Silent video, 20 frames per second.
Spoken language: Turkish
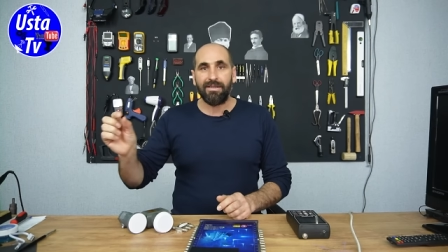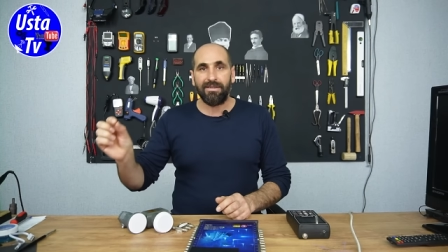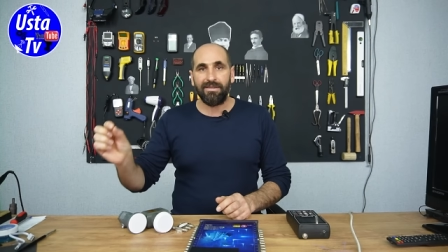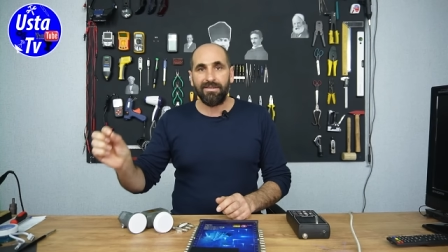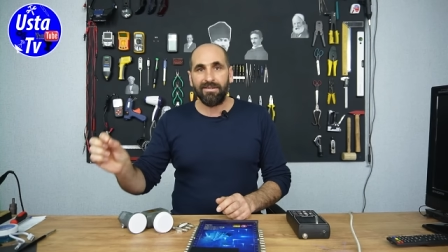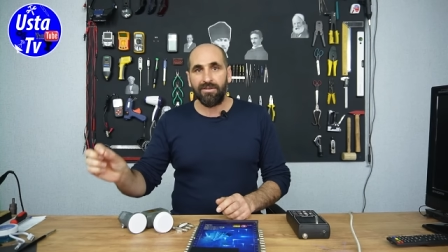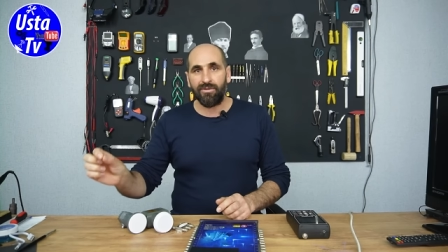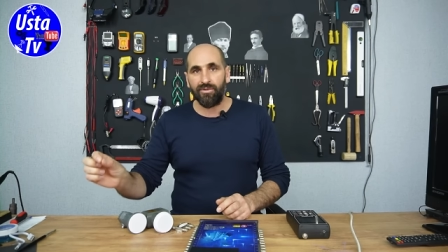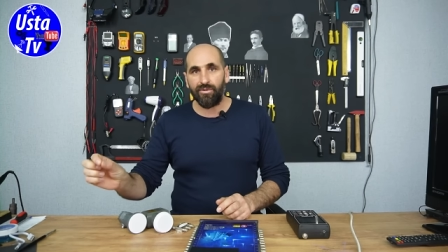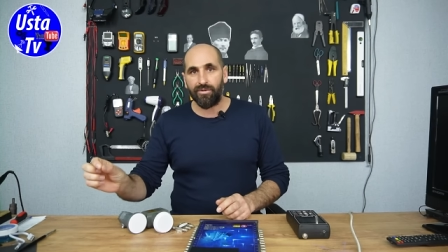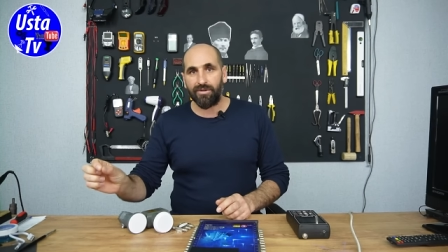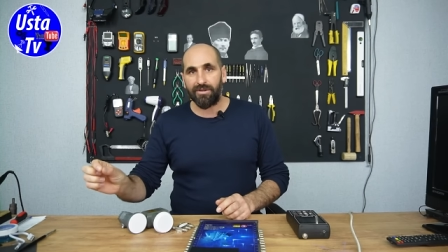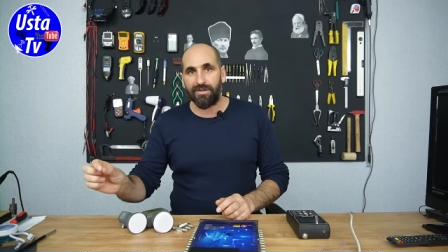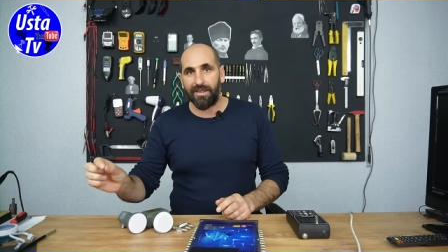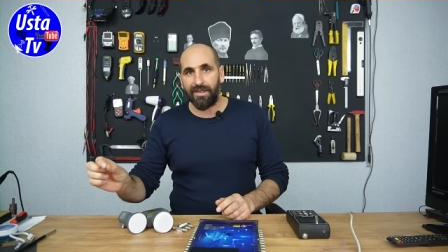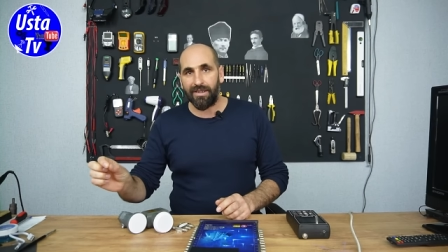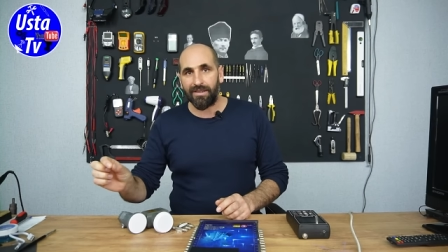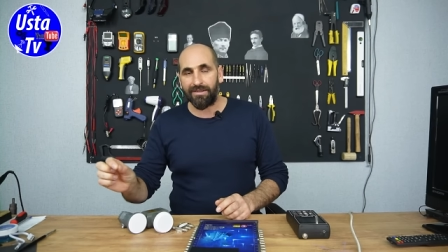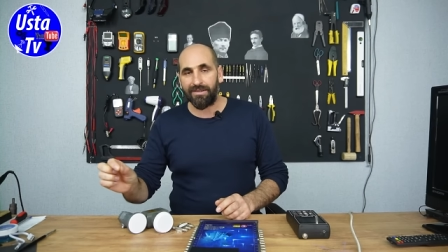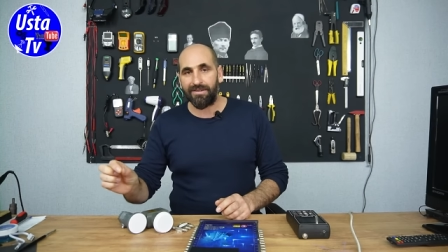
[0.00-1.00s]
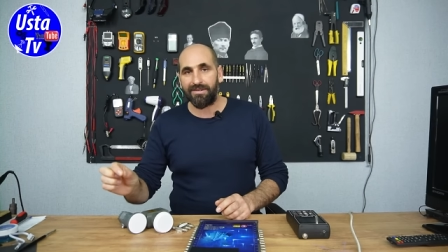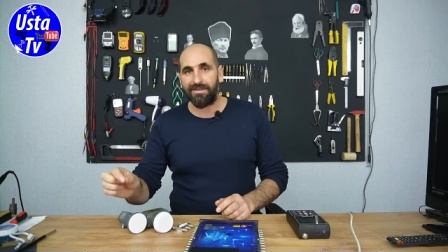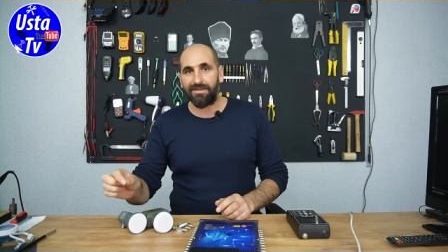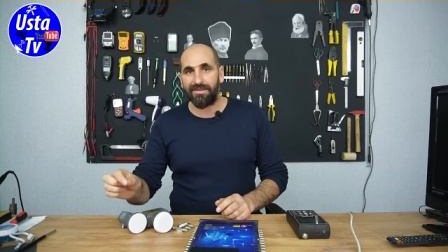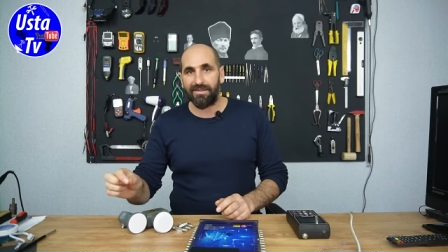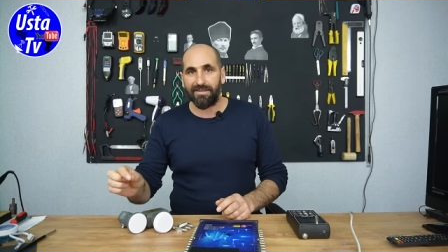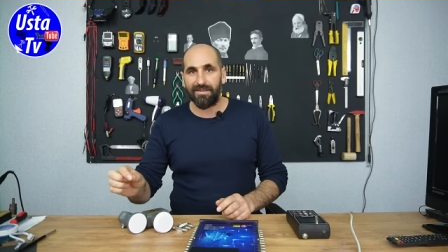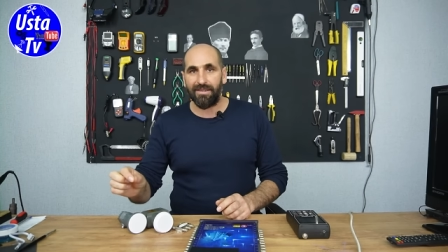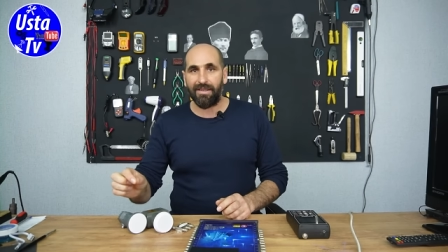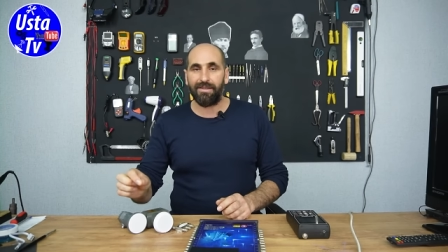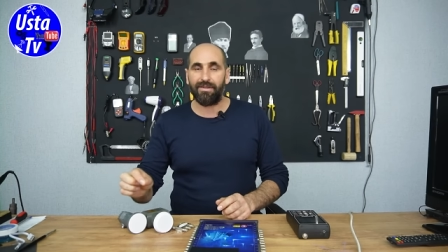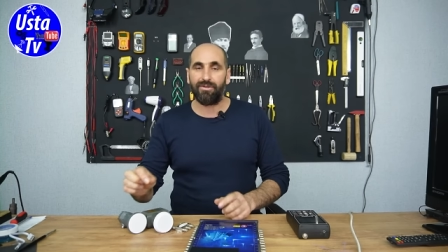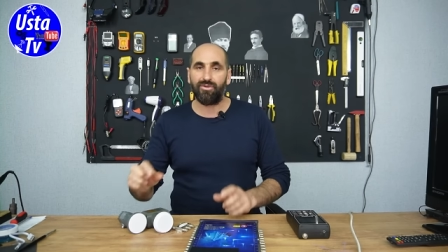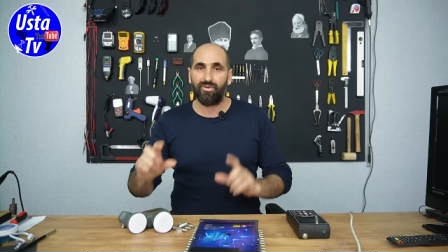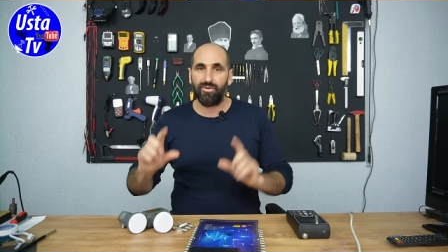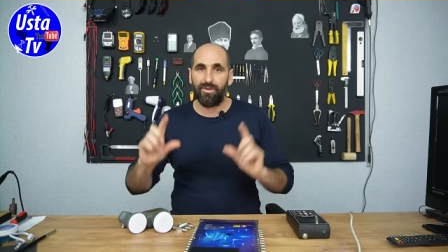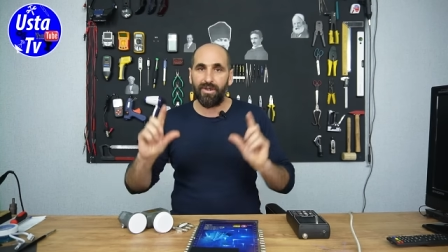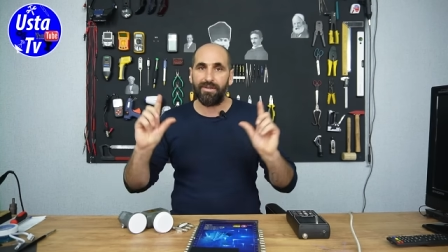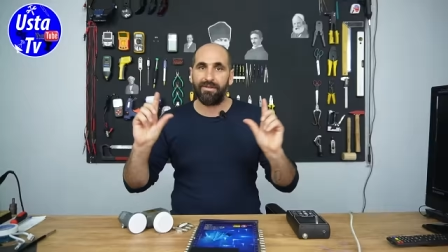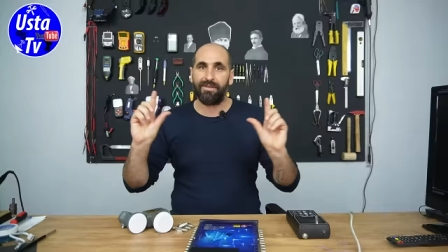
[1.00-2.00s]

Digitürk dağıtıcısından şu